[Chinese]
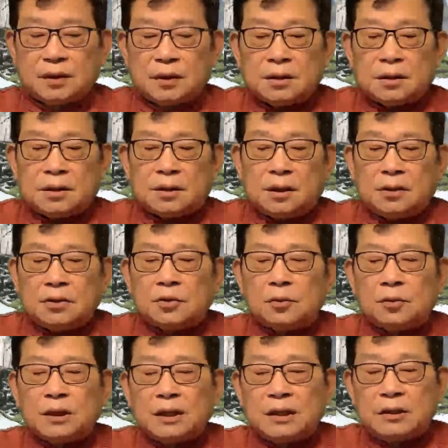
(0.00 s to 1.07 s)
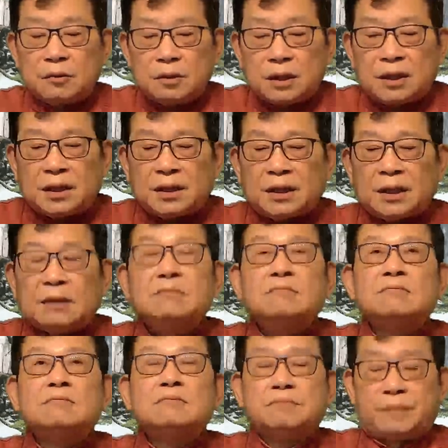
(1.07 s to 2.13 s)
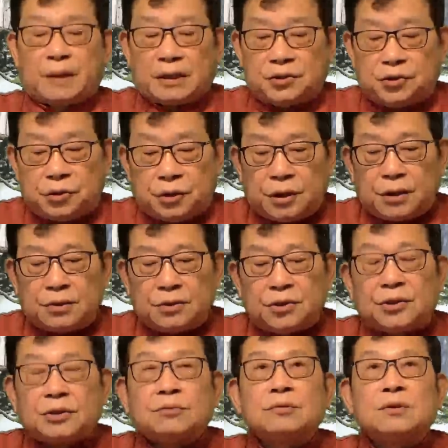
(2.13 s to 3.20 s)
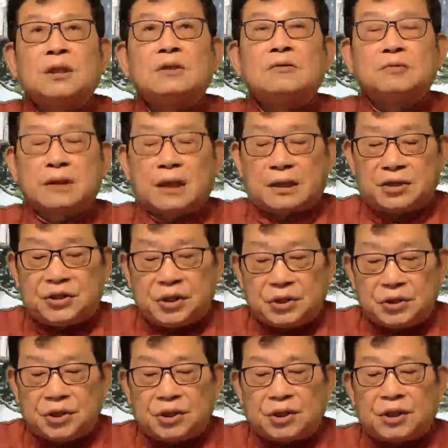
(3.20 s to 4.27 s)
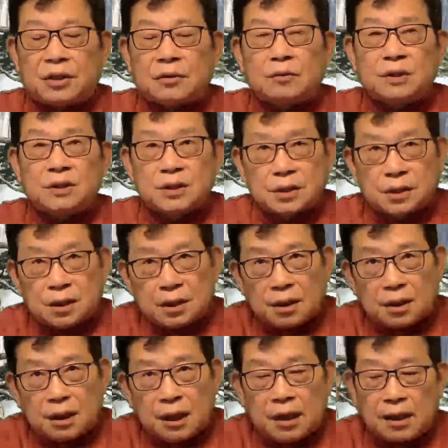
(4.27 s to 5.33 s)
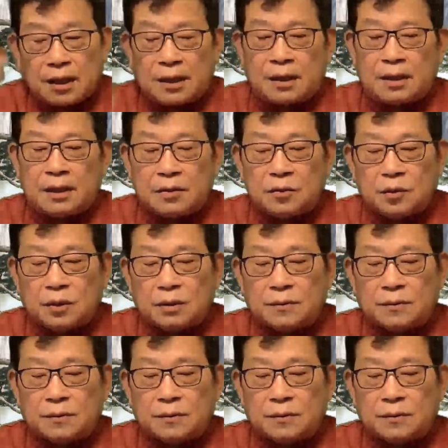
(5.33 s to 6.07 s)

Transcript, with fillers: 印度呢，有可能把全球第五大经济体的位置让给了英国。